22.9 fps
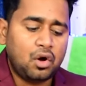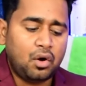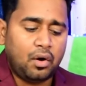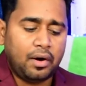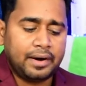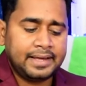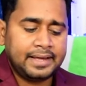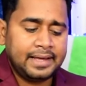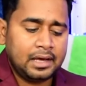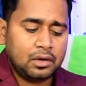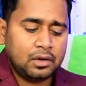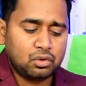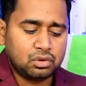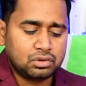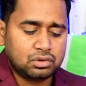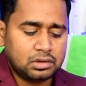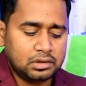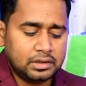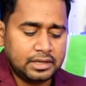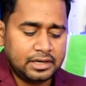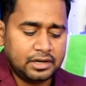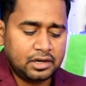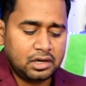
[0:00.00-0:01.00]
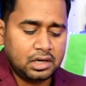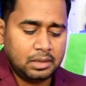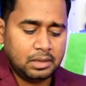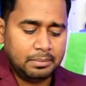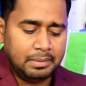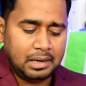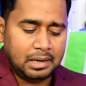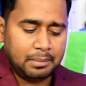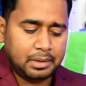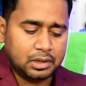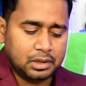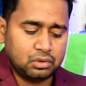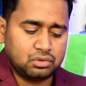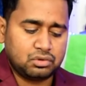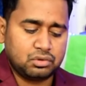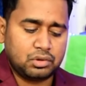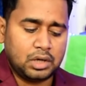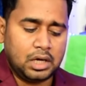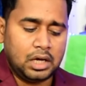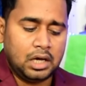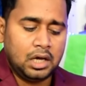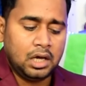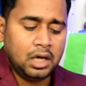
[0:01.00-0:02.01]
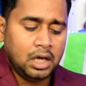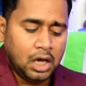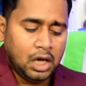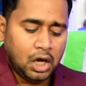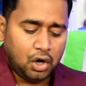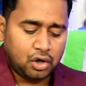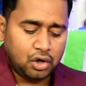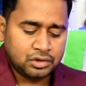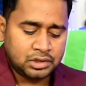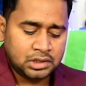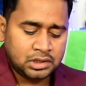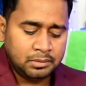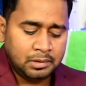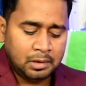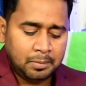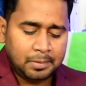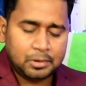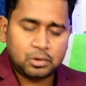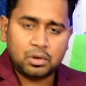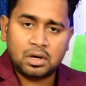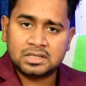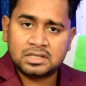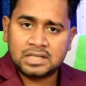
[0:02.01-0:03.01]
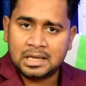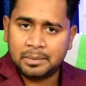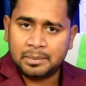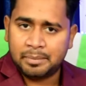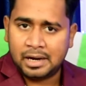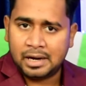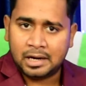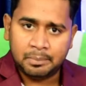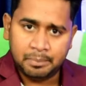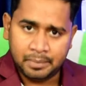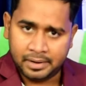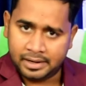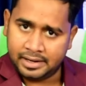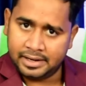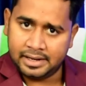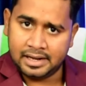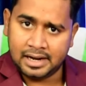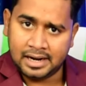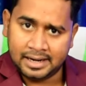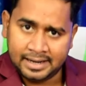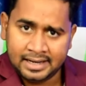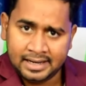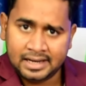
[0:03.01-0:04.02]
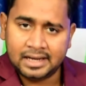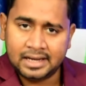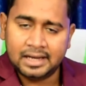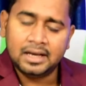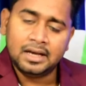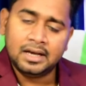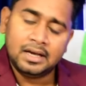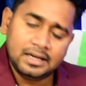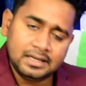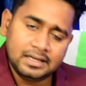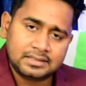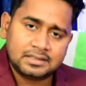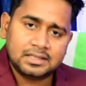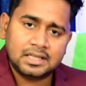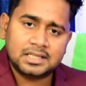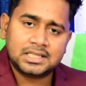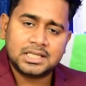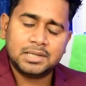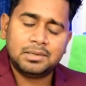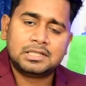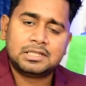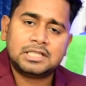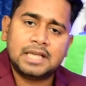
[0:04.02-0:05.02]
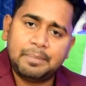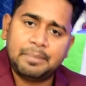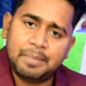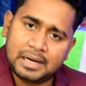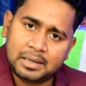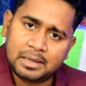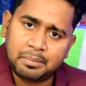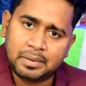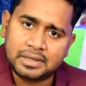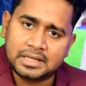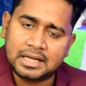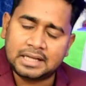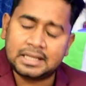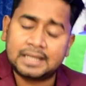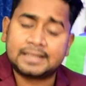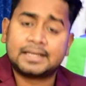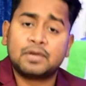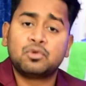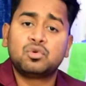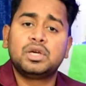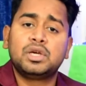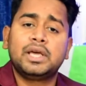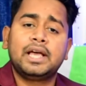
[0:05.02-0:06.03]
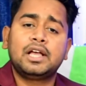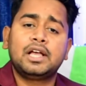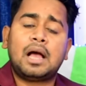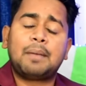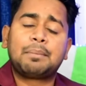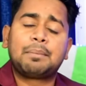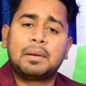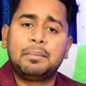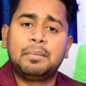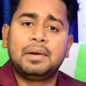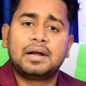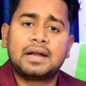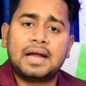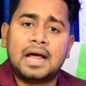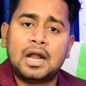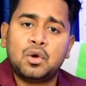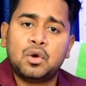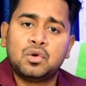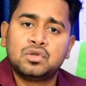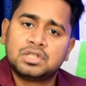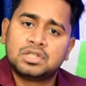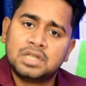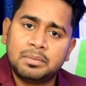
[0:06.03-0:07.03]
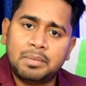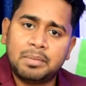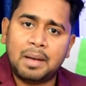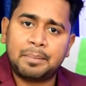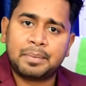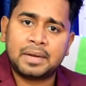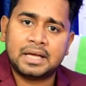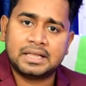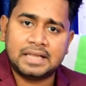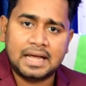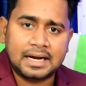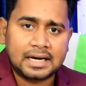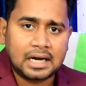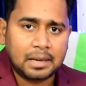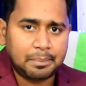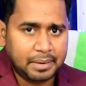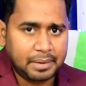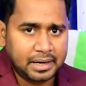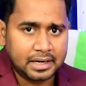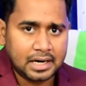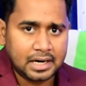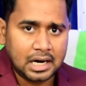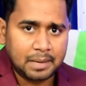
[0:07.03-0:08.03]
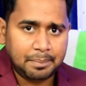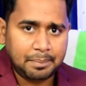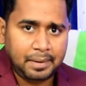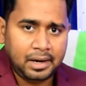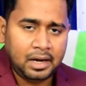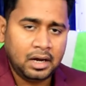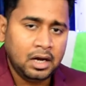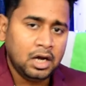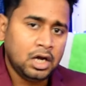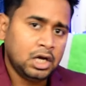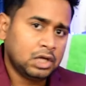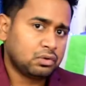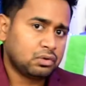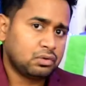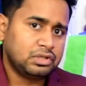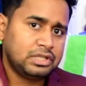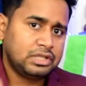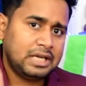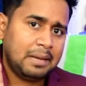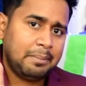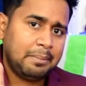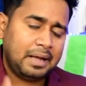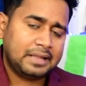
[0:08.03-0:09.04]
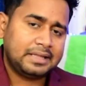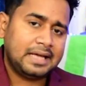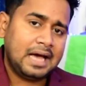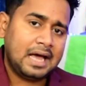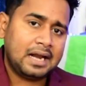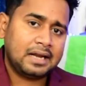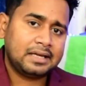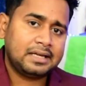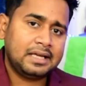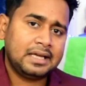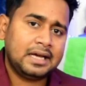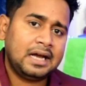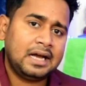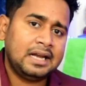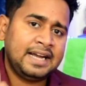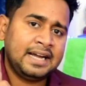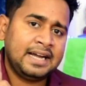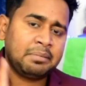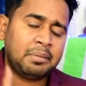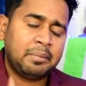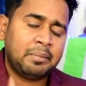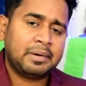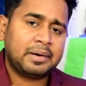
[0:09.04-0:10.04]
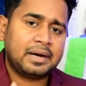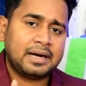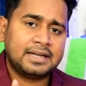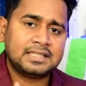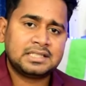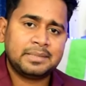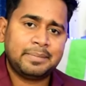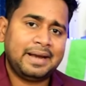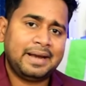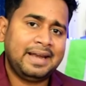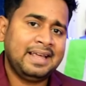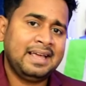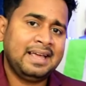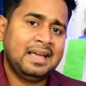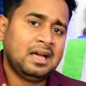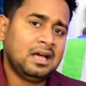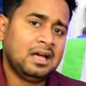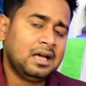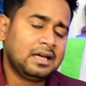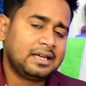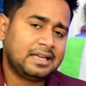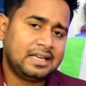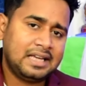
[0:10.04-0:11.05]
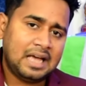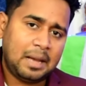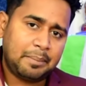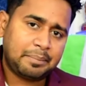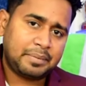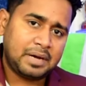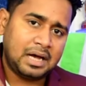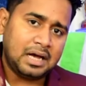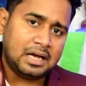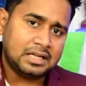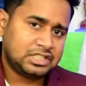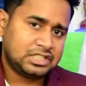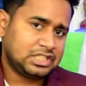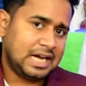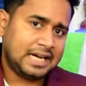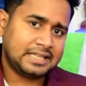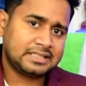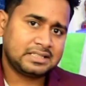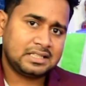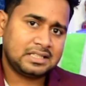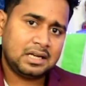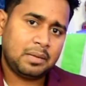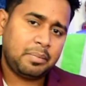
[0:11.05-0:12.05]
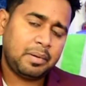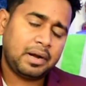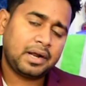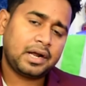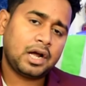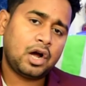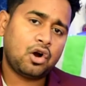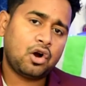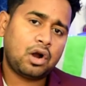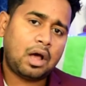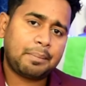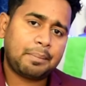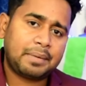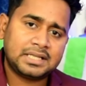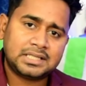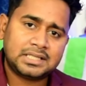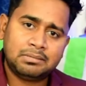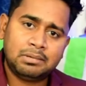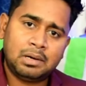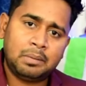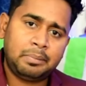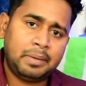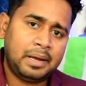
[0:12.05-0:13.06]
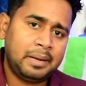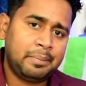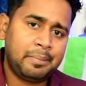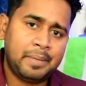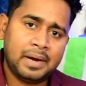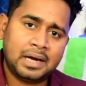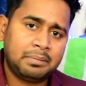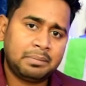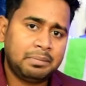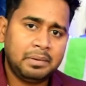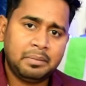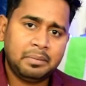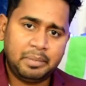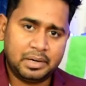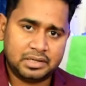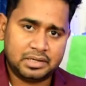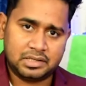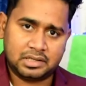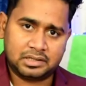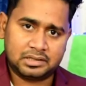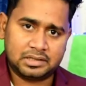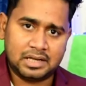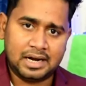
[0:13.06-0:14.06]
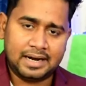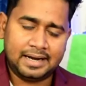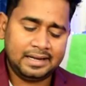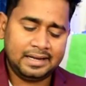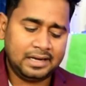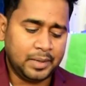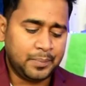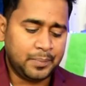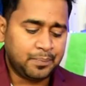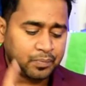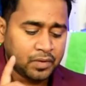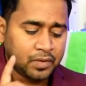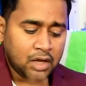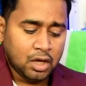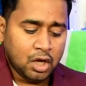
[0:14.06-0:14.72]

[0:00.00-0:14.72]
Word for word: और ये कुछ दिन के लिए मेरा बंद हो चुका है और सिविल पे थोड़ा सा इफेक्ट पड़ गया है ठीक है इससे सिविल से इफेक्ट पड़ जाएगा क्योंकि ये आपका मिल रहा है लोन सिर्फ आपके आधार कार्ड पेन कार्ड पे तो ये बात ध्यान रखिएगा लेट पेमेंट करने से पहले कि आपका चार्ज देना पड़ेगा और आपका सिविल पर इफेक्ट भी पड़ सकता है ठीक है